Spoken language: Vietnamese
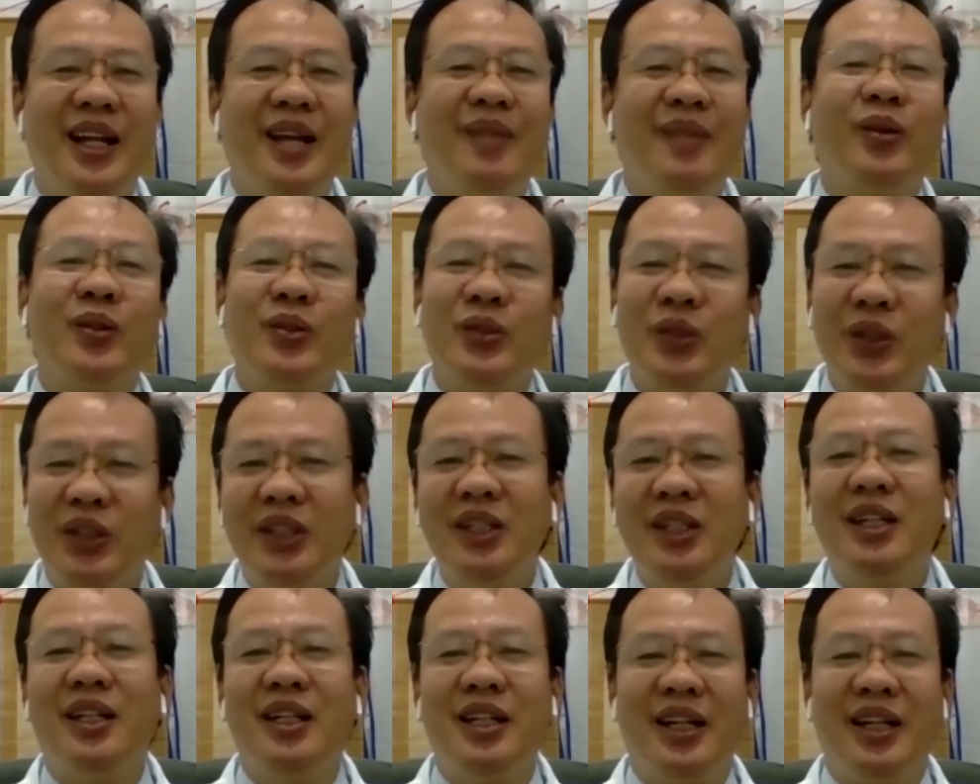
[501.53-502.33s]
thì một số
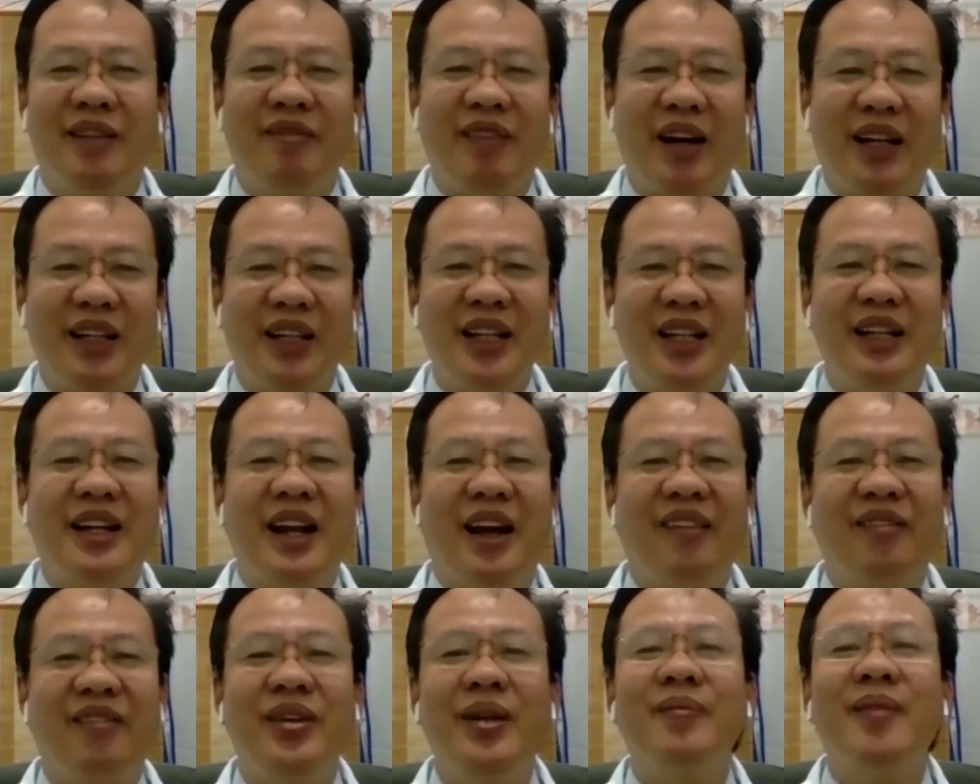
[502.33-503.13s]
người nó vẫn tình
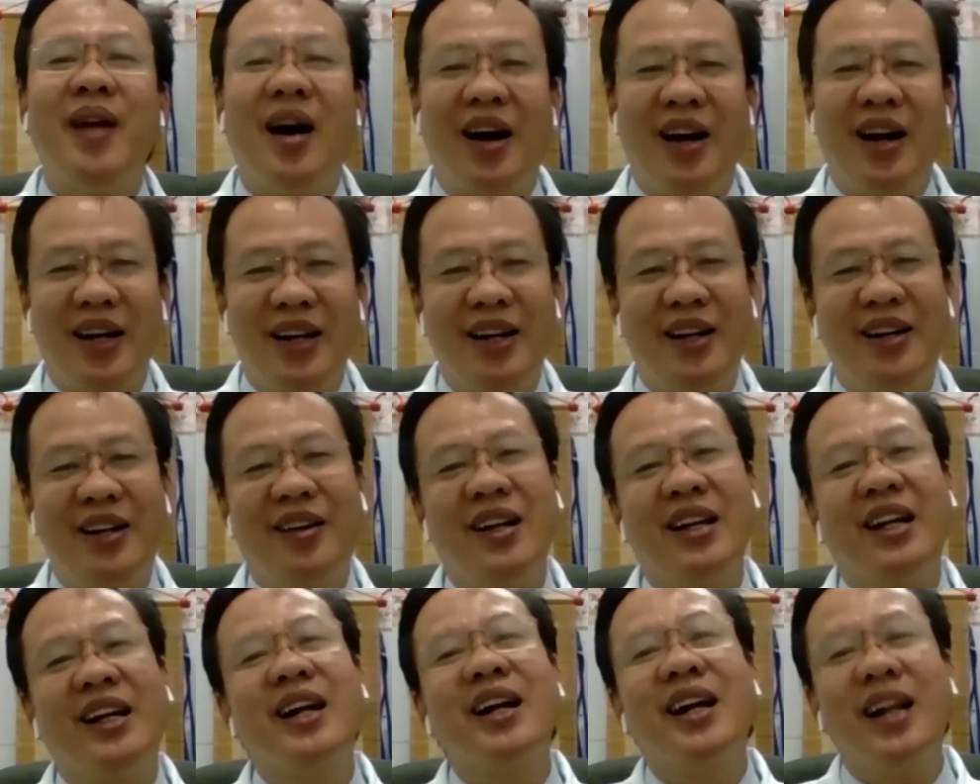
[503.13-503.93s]
trạng viêm đỏ cái đó
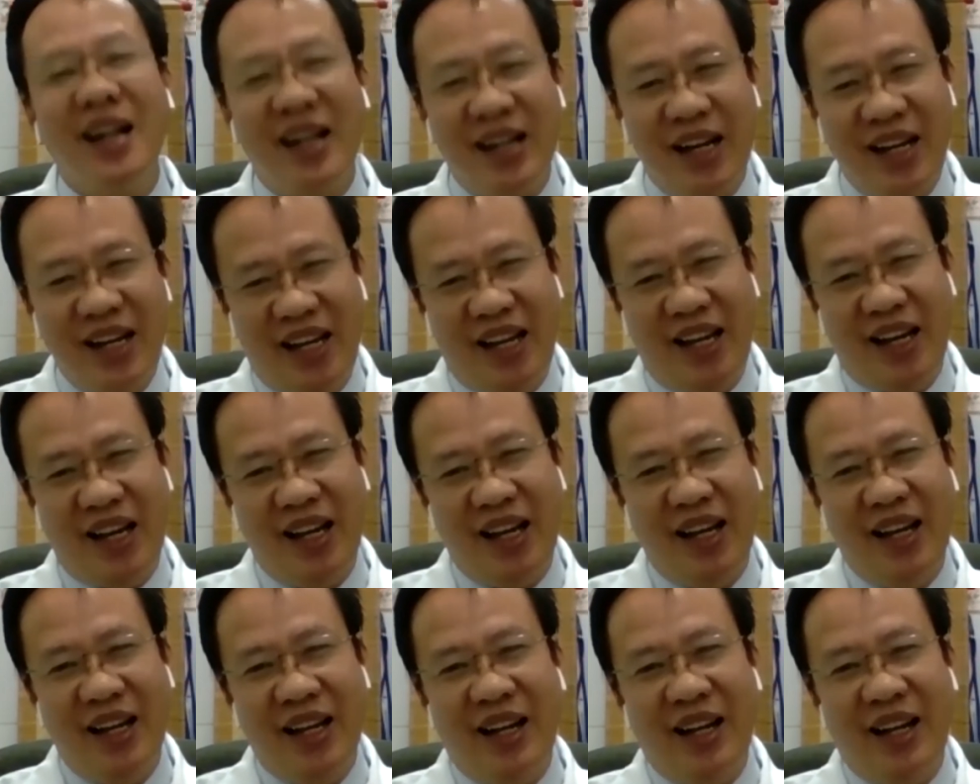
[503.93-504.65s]
gọi là cái cơ địa